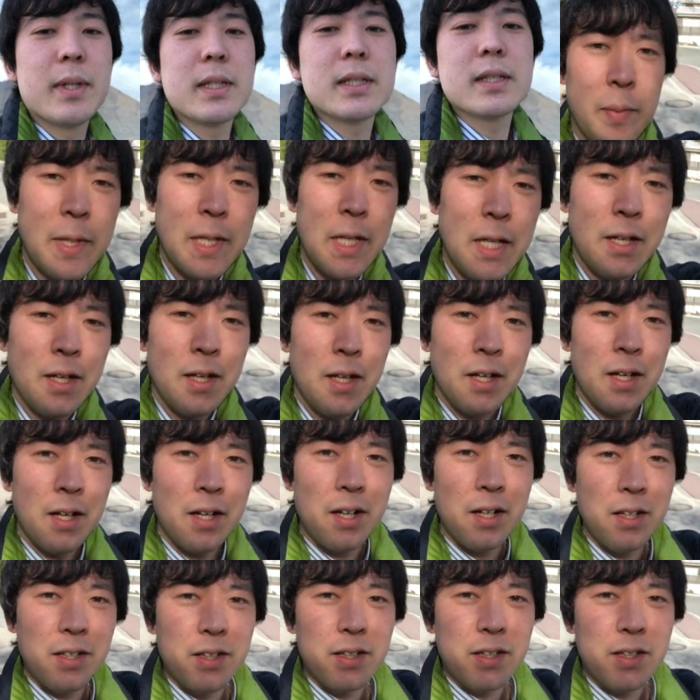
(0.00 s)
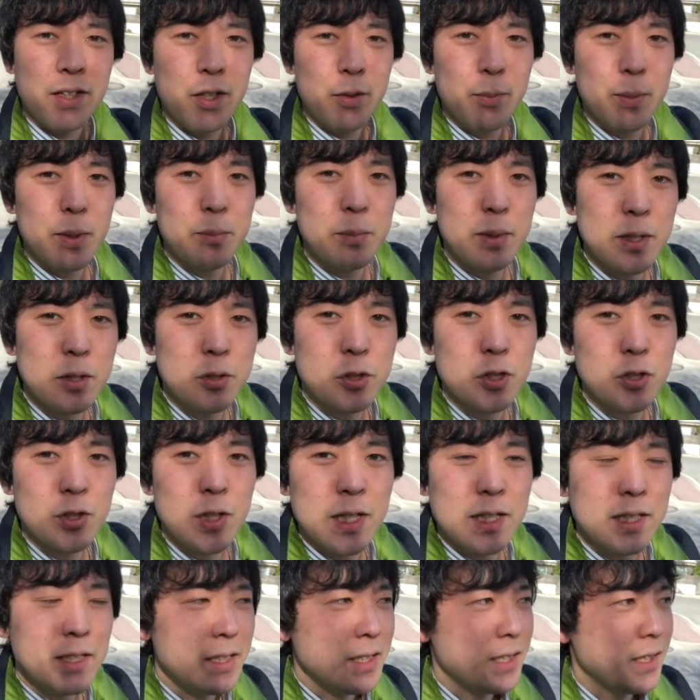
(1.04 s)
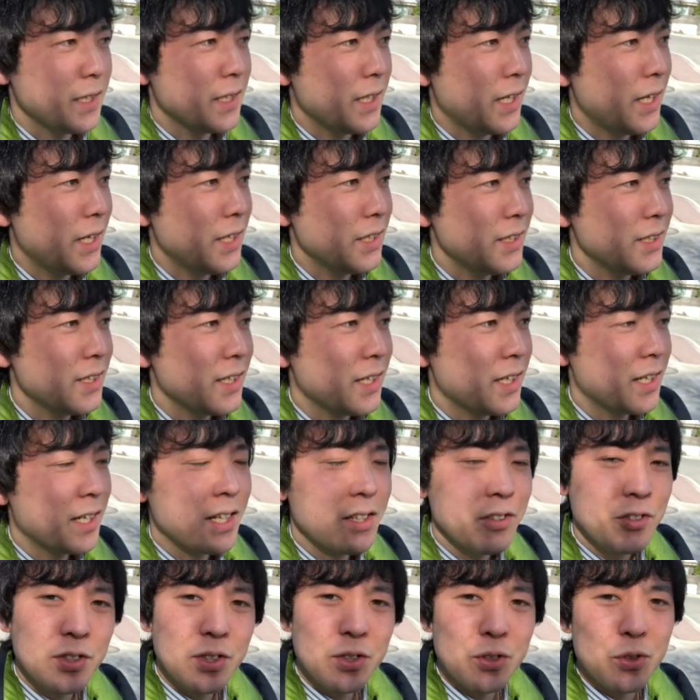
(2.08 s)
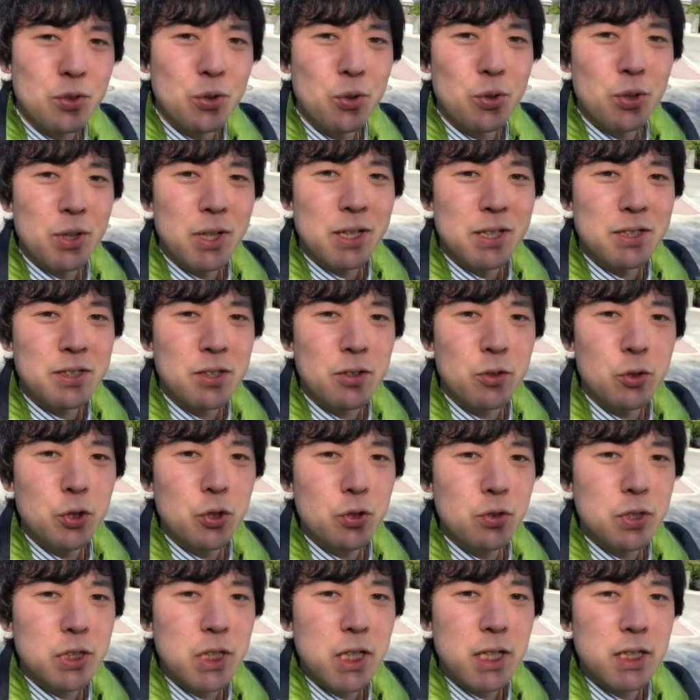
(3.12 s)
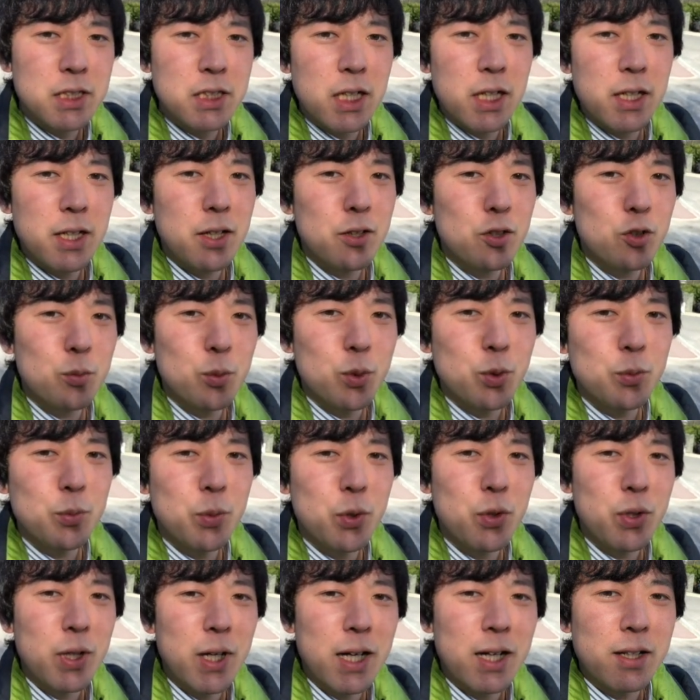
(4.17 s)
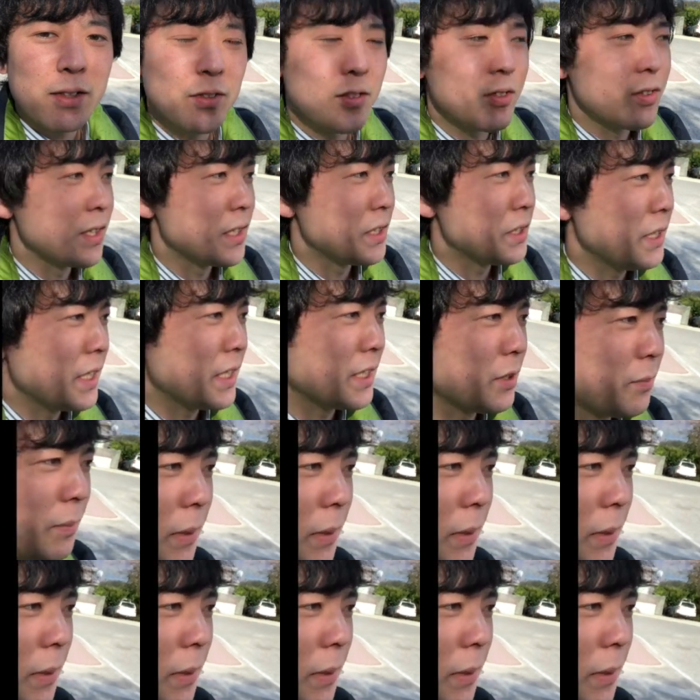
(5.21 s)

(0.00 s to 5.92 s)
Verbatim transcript: ますはい今まあ図書館に、え行きながら歩いてるところなんですけどちょっとシェアしたいなと思うものがあるのでシェア